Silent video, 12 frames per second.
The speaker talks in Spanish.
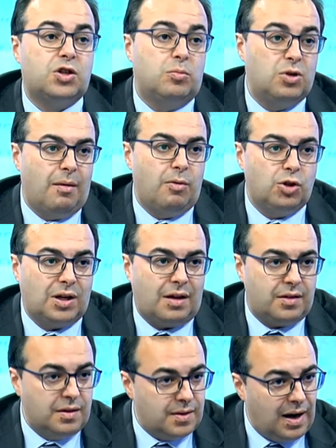como es la
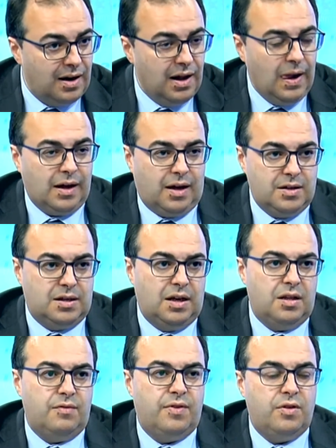Biblioteca Central, que es el
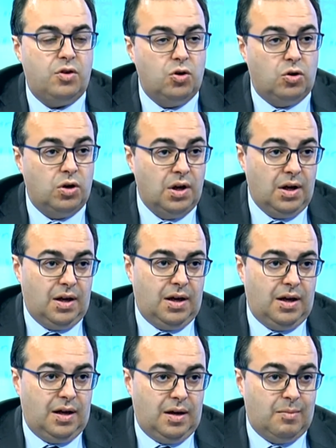edificio
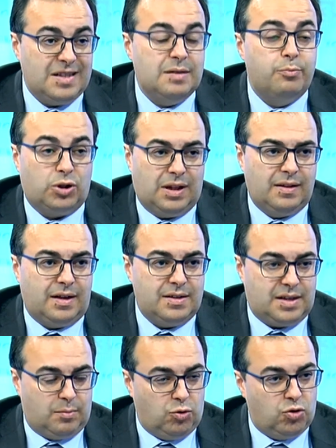eh, más importante que
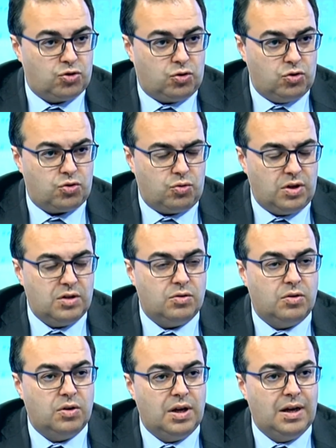estamos
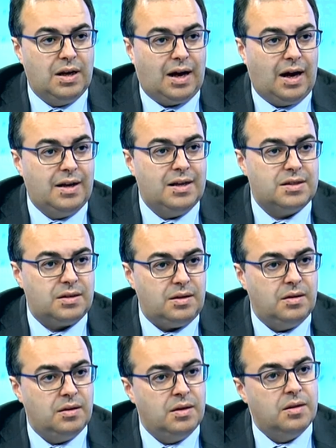construyendo. Y una obra
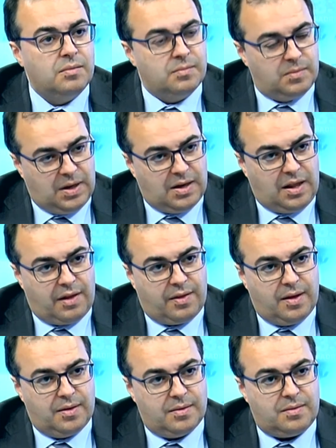parada por la crisis